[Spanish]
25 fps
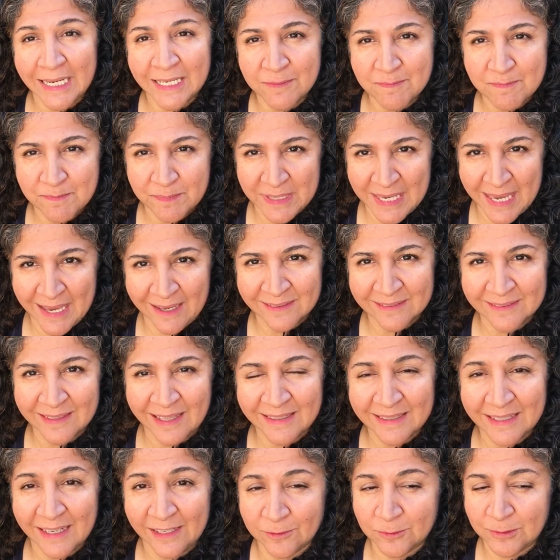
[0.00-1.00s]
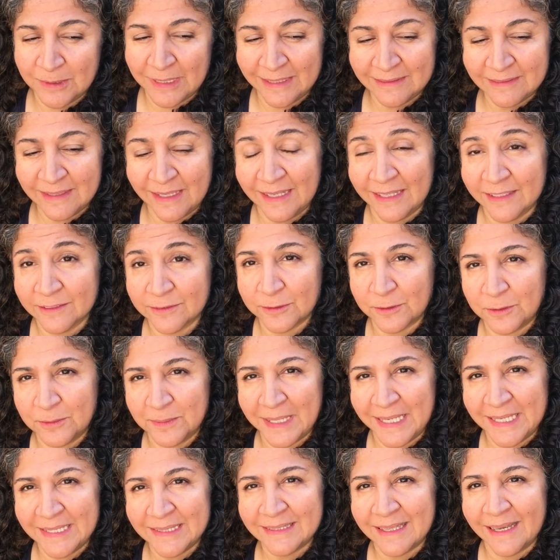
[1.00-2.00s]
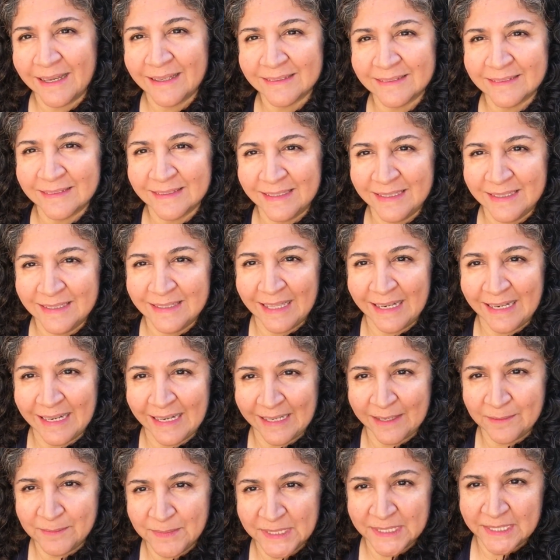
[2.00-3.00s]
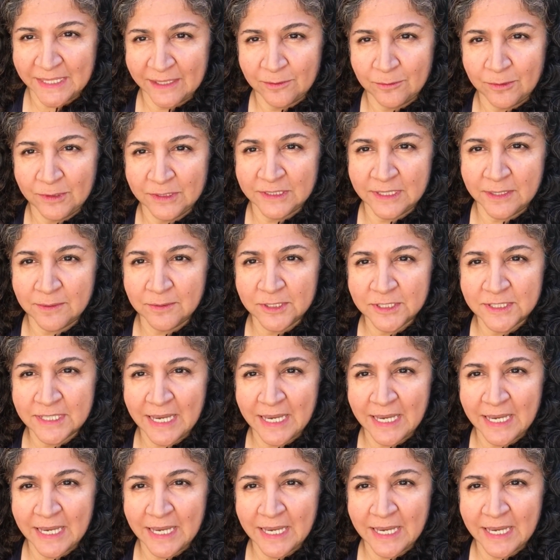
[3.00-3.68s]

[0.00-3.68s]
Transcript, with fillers: limpieza de algunas de las cubetas y de la camita de cultivo.